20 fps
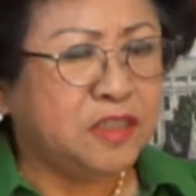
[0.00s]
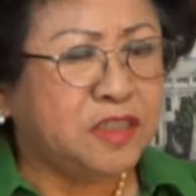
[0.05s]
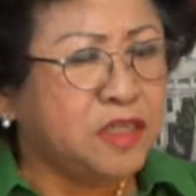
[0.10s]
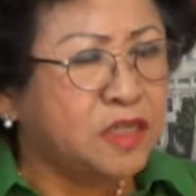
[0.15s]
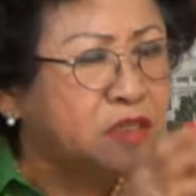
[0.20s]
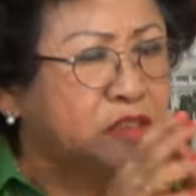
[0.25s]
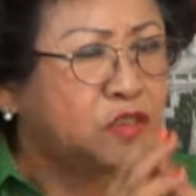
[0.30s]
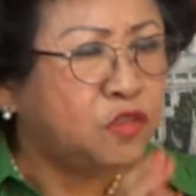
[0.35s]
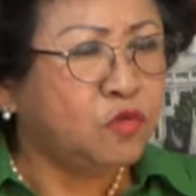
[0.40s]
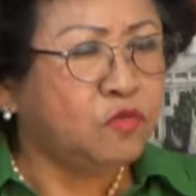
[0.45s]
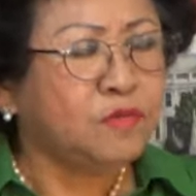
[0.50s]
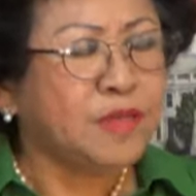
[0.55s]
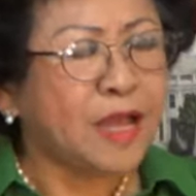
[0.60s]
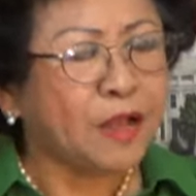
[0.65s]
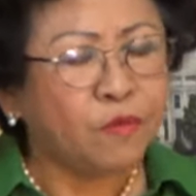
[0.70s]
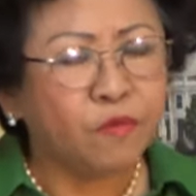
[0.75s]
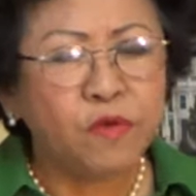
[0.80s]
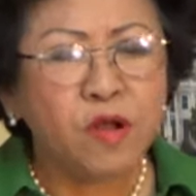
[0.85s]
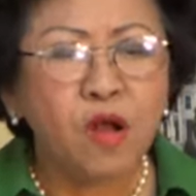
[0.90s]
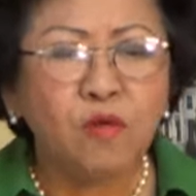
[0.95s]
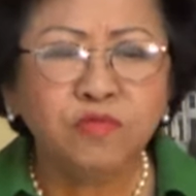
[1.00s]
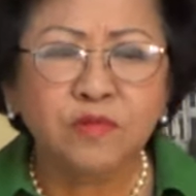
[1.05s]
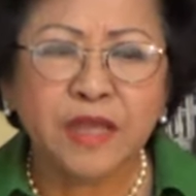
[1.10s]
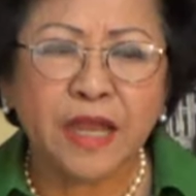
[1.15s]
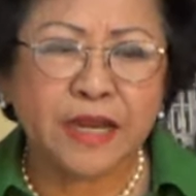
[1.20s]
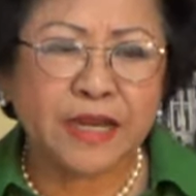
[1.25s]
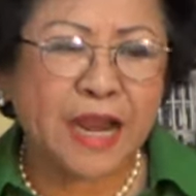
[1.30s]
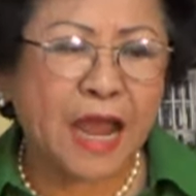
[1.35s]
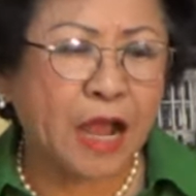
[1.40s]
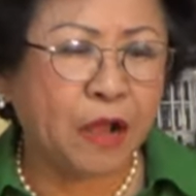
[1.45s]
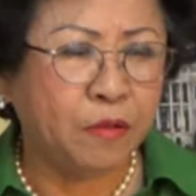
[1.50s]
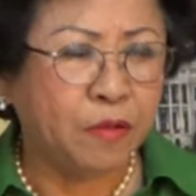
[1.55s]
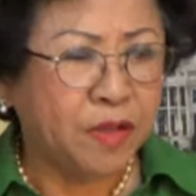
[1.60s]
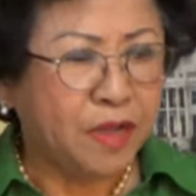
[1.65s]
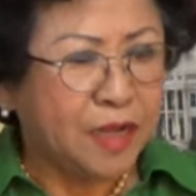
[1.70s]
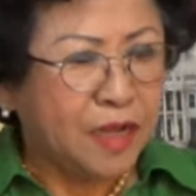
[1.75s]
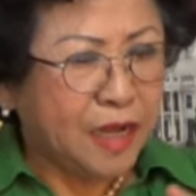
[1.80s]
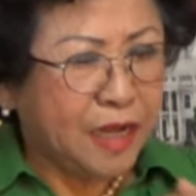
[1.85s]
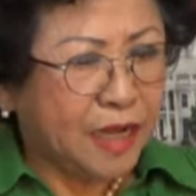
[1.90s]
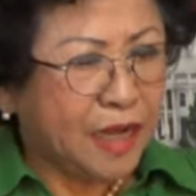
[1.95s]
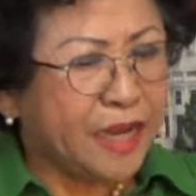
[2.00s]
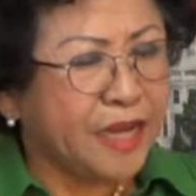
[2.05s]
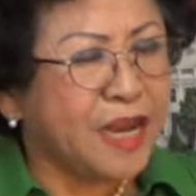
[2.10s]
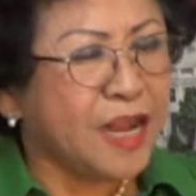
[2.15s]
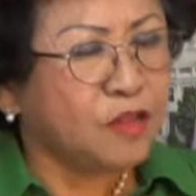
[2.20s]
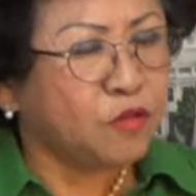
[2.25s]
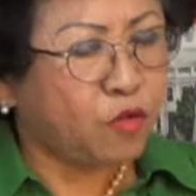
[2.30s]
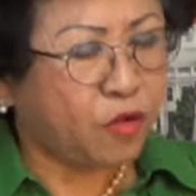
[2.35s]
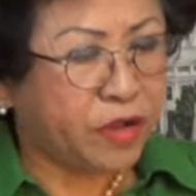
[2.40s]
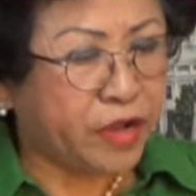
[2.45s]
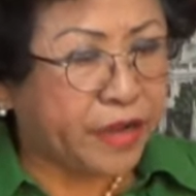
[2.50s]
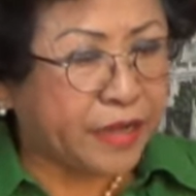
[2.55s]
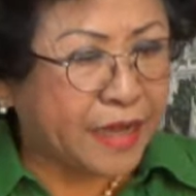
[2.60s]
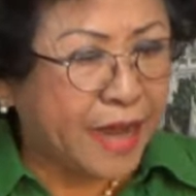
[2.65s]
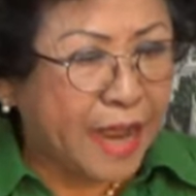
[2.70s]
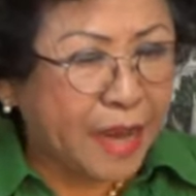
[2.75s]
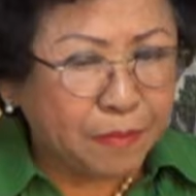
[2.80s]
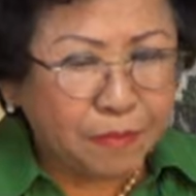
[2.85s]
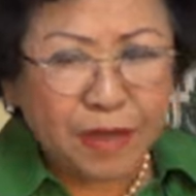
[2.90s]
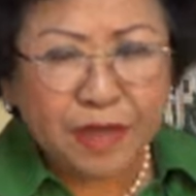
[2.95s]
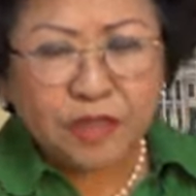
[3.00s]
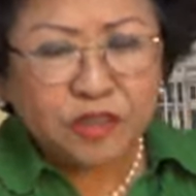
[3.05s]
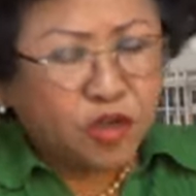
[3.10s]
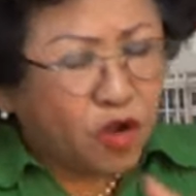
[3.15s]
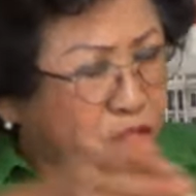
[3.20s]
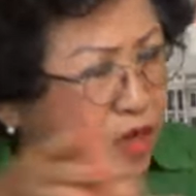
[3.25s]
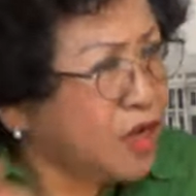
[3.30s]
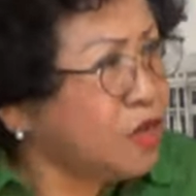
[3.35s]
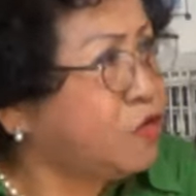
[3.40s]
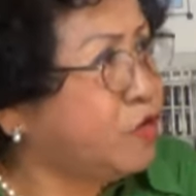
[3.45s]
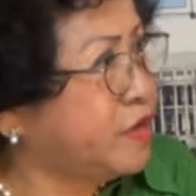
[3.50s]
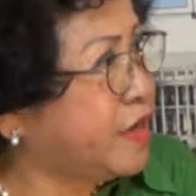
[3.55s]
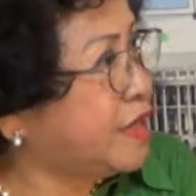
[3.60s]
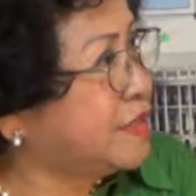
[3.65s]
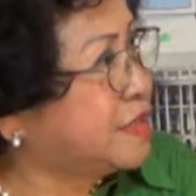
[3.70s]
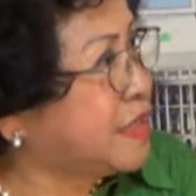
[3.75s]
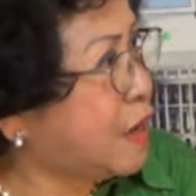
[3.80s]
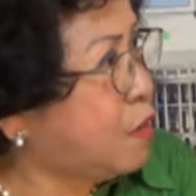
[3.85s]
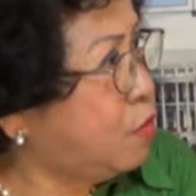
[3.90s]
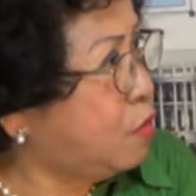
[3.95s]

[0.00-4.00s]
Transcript: chứ chúng ta cũng không thể nào lấy đất của người này mà lại cho đất của nhà giàu,